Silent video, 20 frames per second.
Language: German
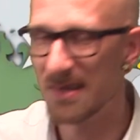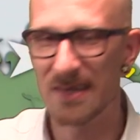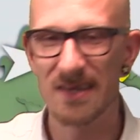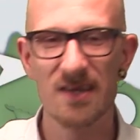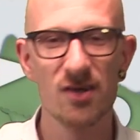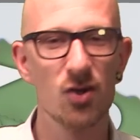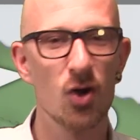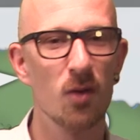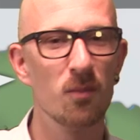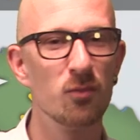
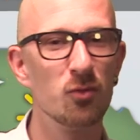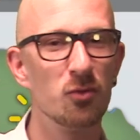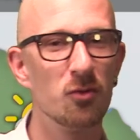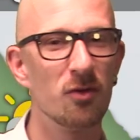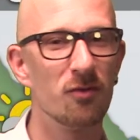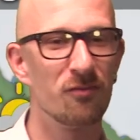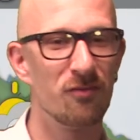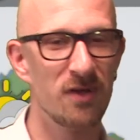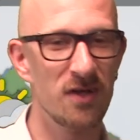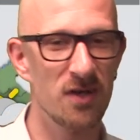Hier kommen nur
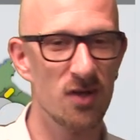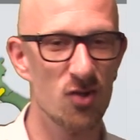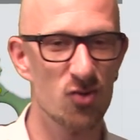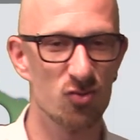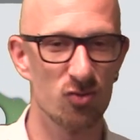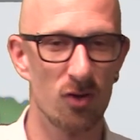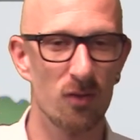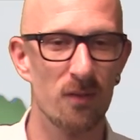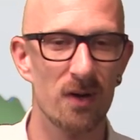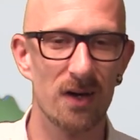noch wenige
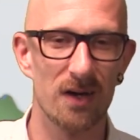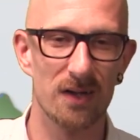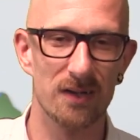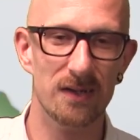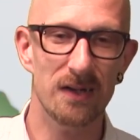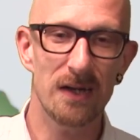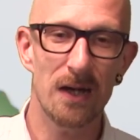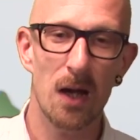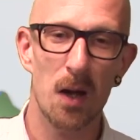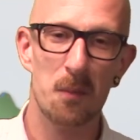Schauer ran.
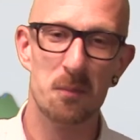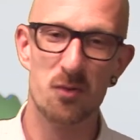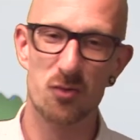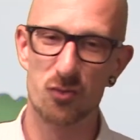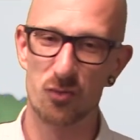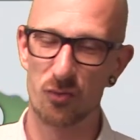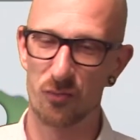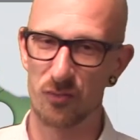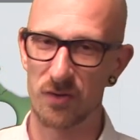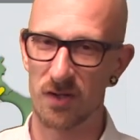Bis
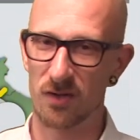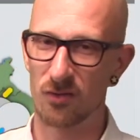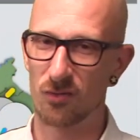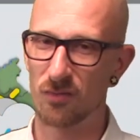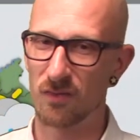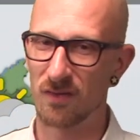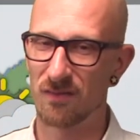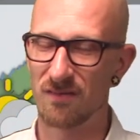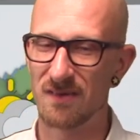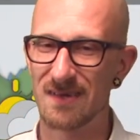zu
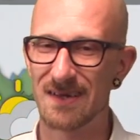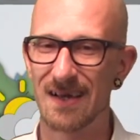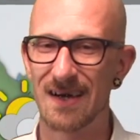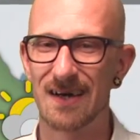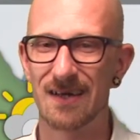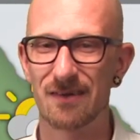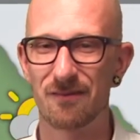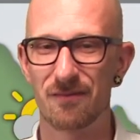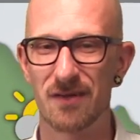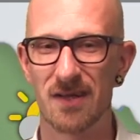24
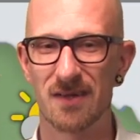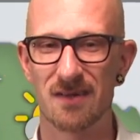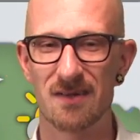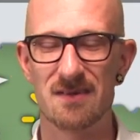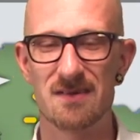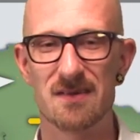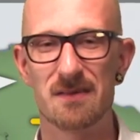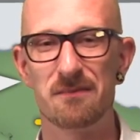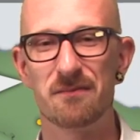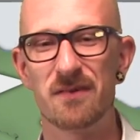Grad werden
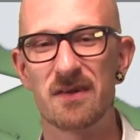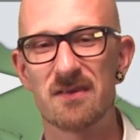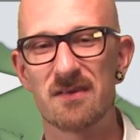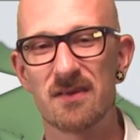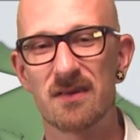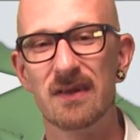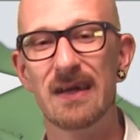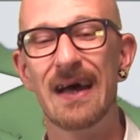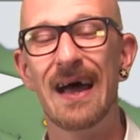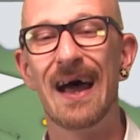es im
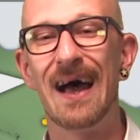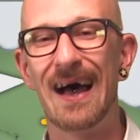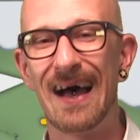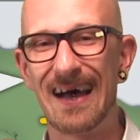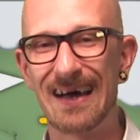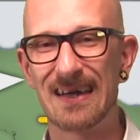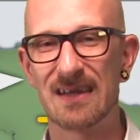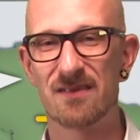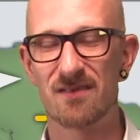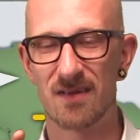Westen,
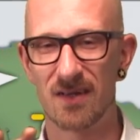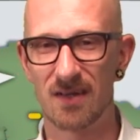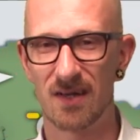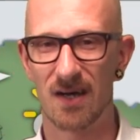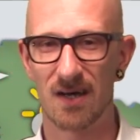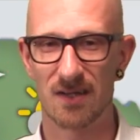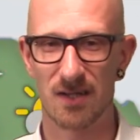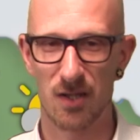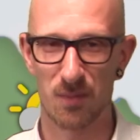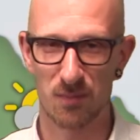18
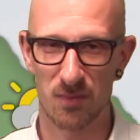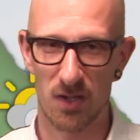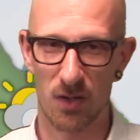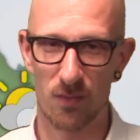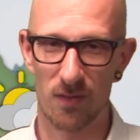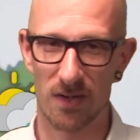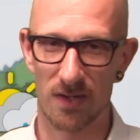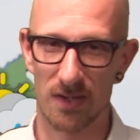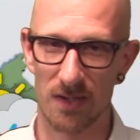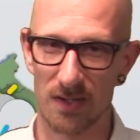Grad im
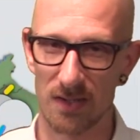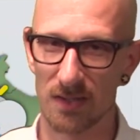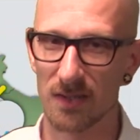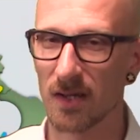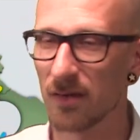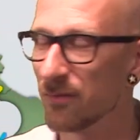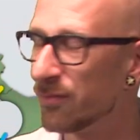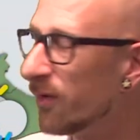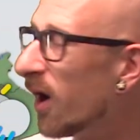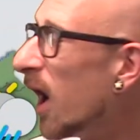Dauerregen,
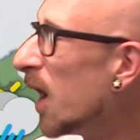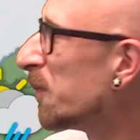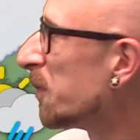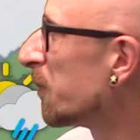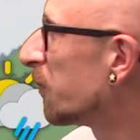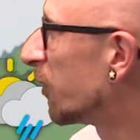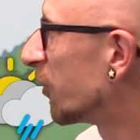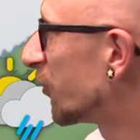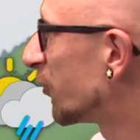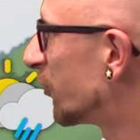dann vor allem
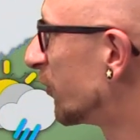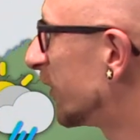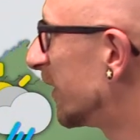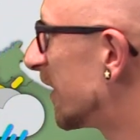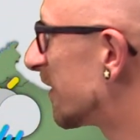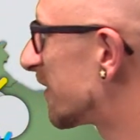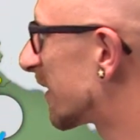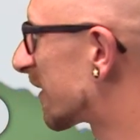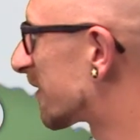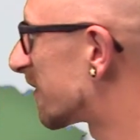im Osten
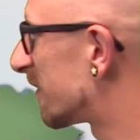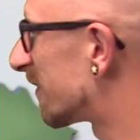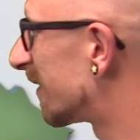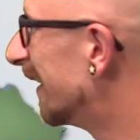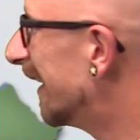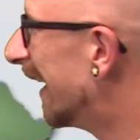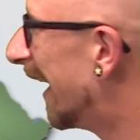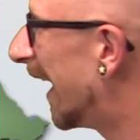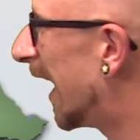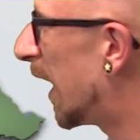Niedersachsens.
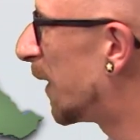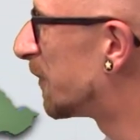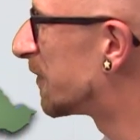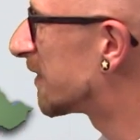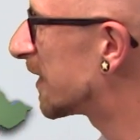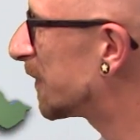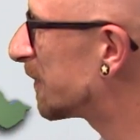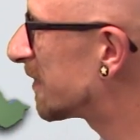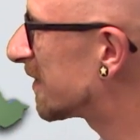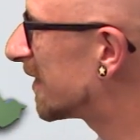Am
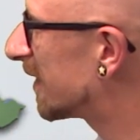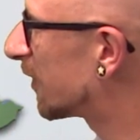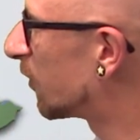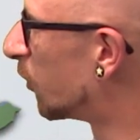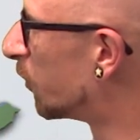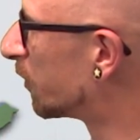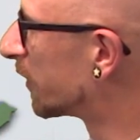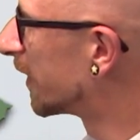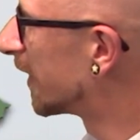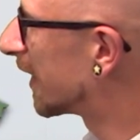Samstag
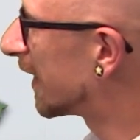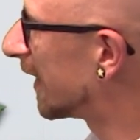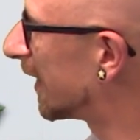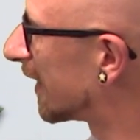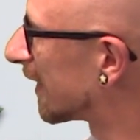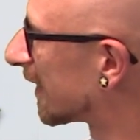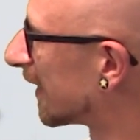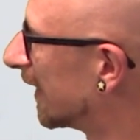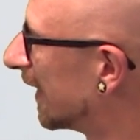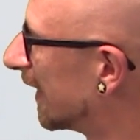umgekehrt.